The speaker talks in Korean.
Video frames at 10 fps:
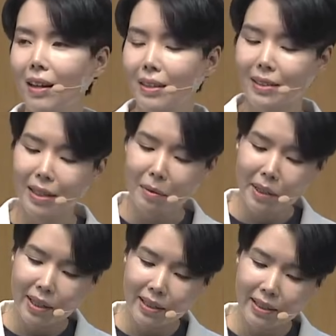
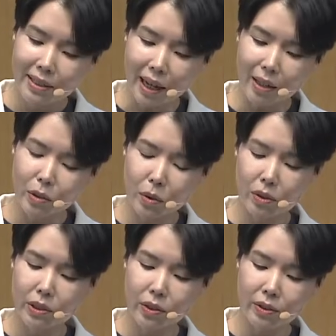느헤미야가 그
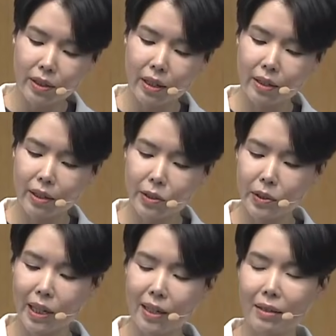장소를 선택해서
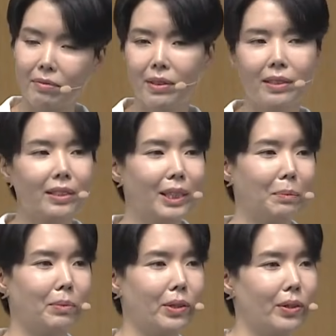사람들을
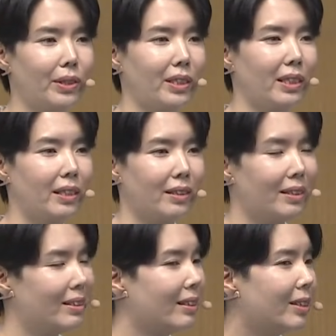집결시킨
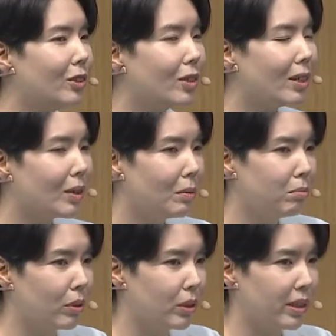그 이유가 여러분
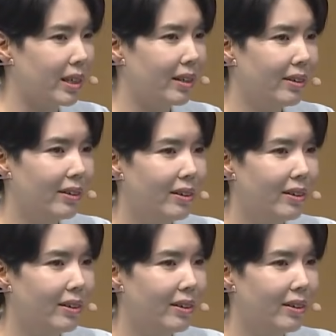무엇일까요?